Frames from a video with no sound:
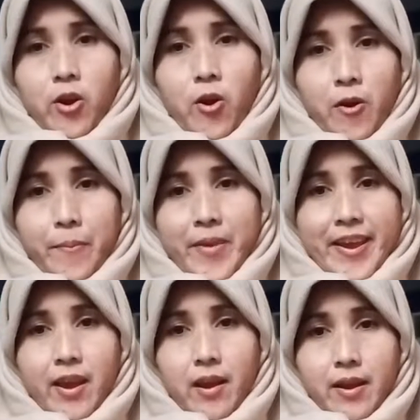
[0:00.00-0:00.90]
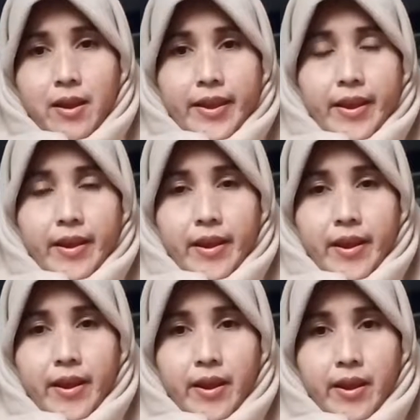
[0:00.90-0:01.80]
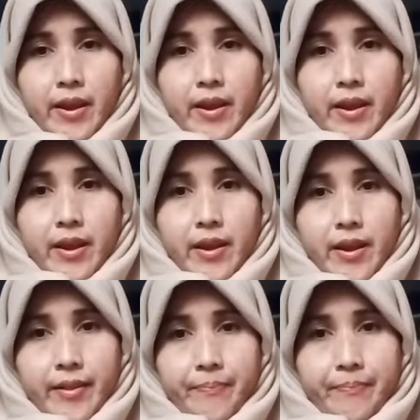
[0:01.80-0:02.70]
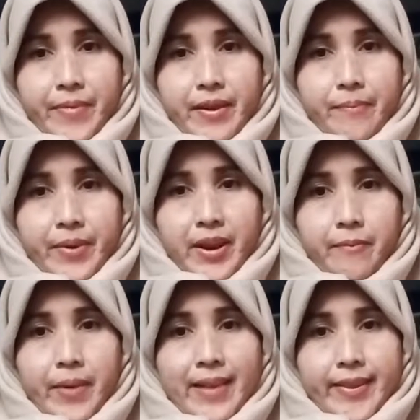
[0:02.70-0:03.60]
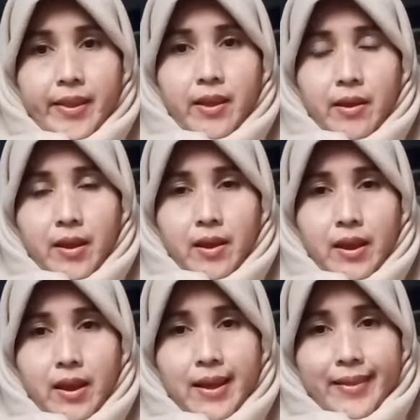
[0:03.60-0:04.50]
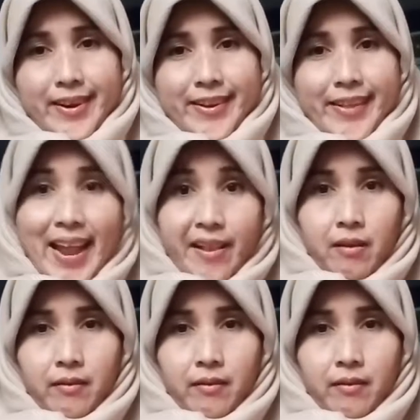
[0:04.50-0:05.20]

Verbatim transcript: Cook me and eat me breakfast. Understand?